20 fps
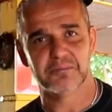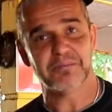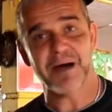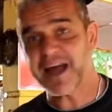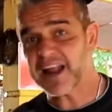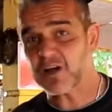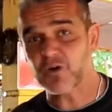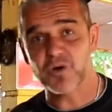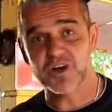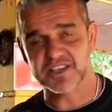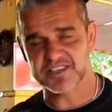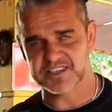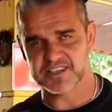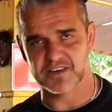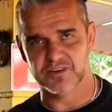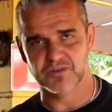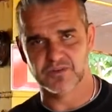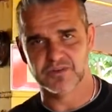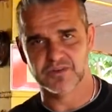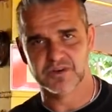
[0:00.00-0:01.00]
Para a
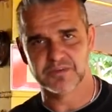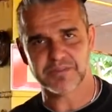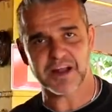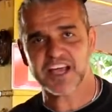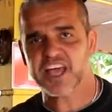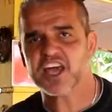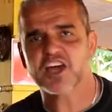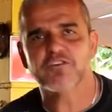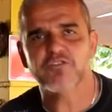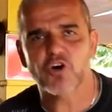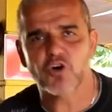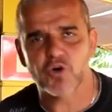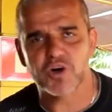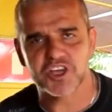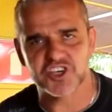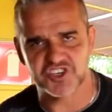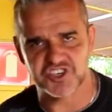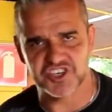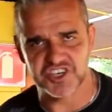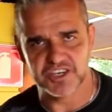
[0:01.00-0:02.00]
correção. Para que, que eu vou
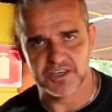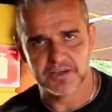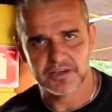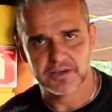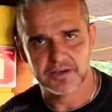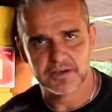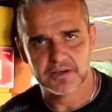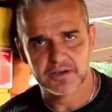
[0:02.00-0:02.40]
corrigir?